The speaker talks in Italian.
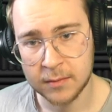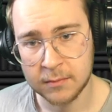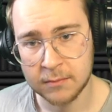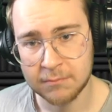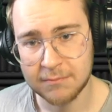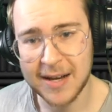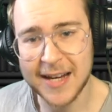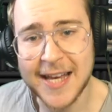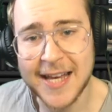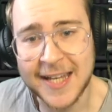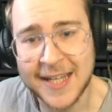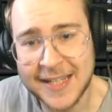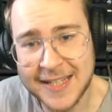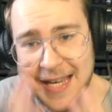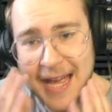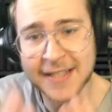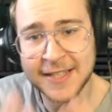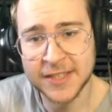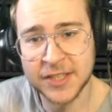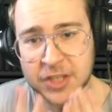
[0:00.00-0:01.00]
Ma che
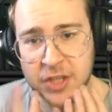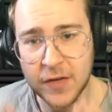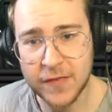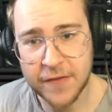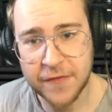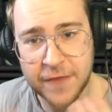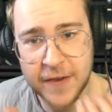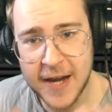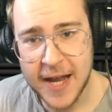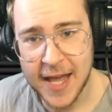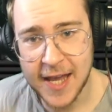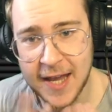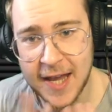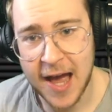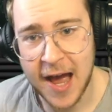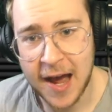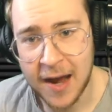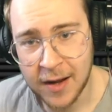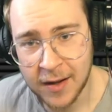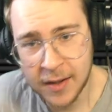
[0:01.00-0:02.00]
cazzo vi
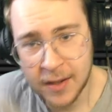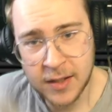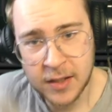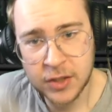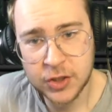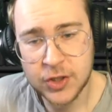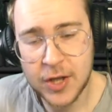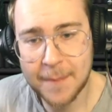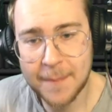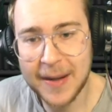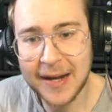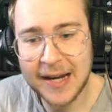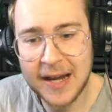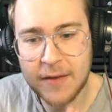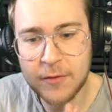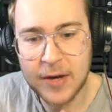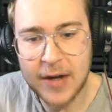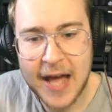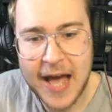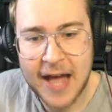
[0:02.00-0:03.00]
frega? Cioè, ma
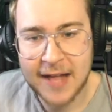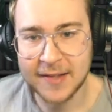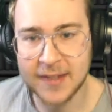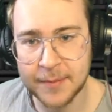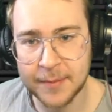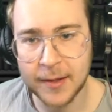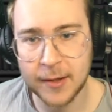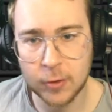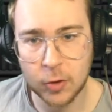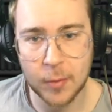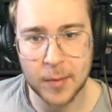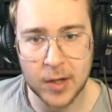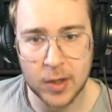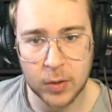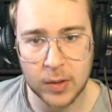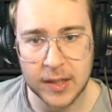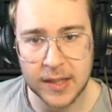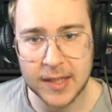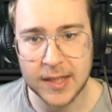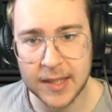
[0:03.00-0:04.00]
lavorate perlomeno
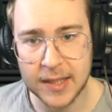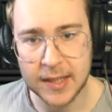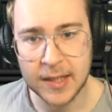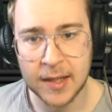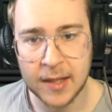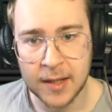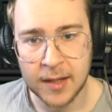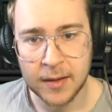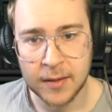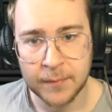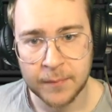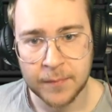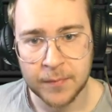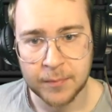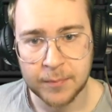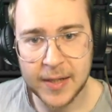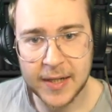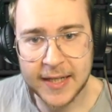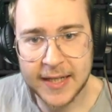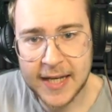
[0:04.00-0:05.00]
lì.
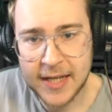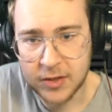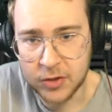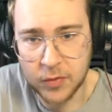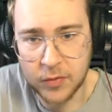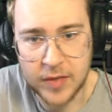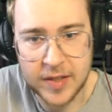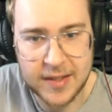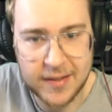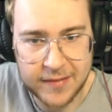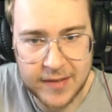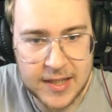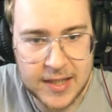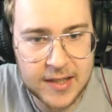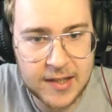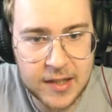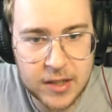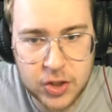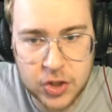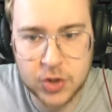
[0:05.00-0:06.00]
Perché dovete
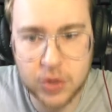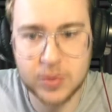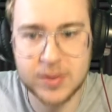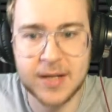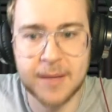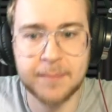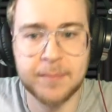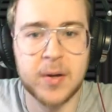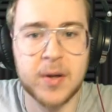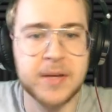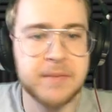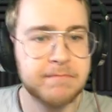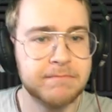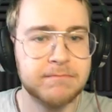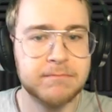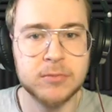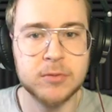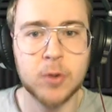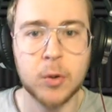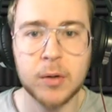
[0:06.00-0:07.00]
venire giù se poi
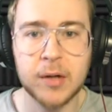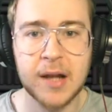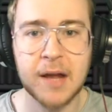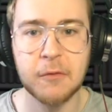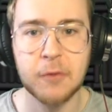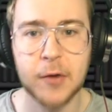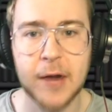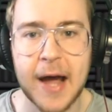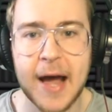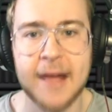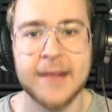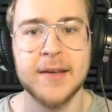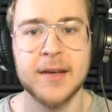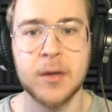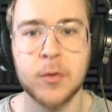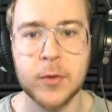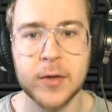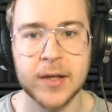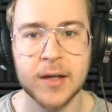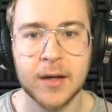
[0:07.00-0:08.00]
non lavorate
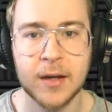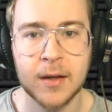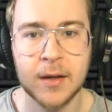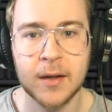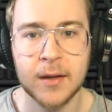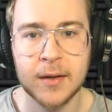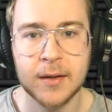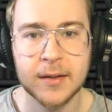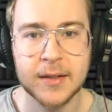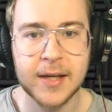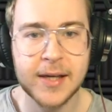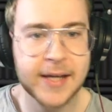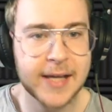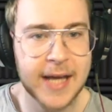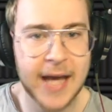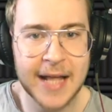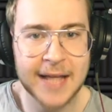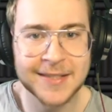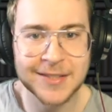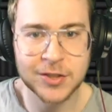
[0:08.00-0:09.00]
qui? Che
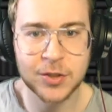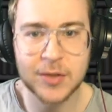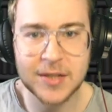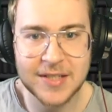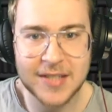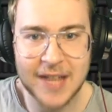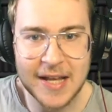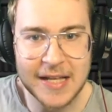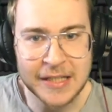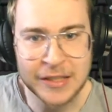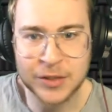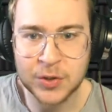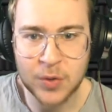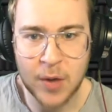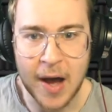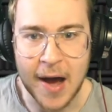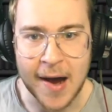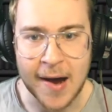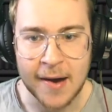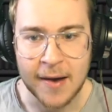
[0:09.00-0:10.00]
cazzo di senso
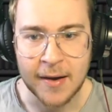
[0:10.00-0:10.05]
ha?